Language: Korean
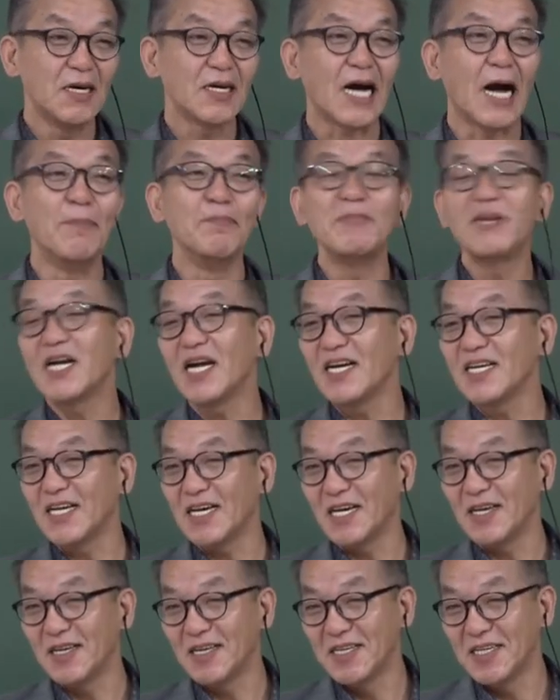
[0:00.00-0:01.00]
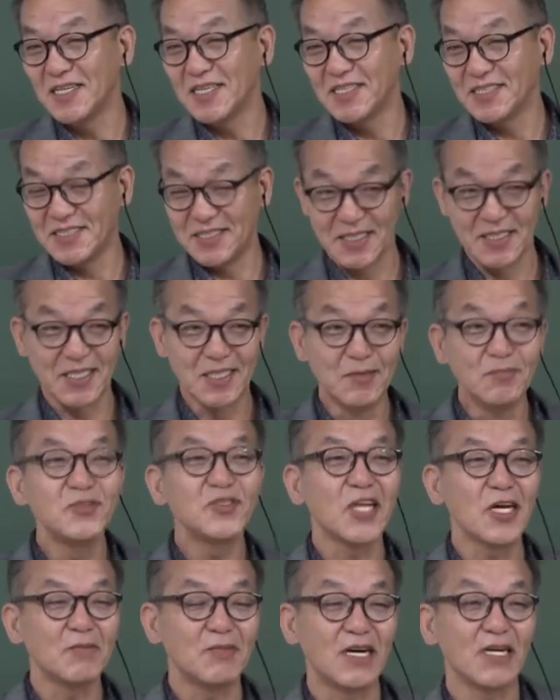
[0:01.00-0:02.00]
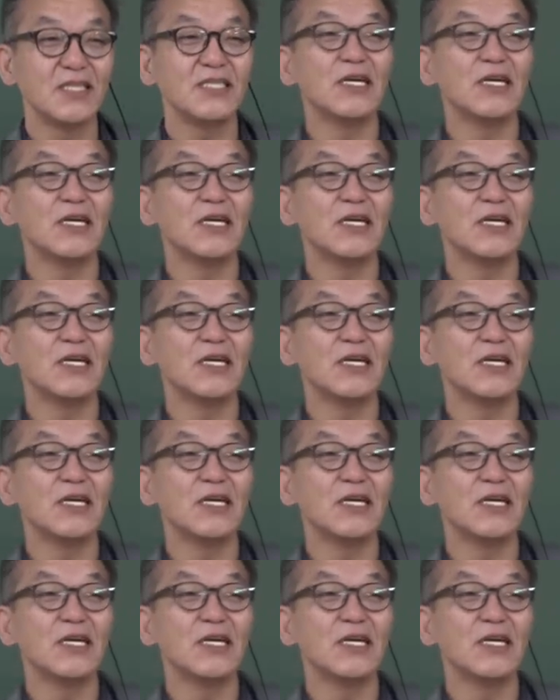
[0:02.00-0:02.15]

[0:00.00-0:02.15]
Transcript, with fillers: 간 편하게 이제 컴퓨터로만.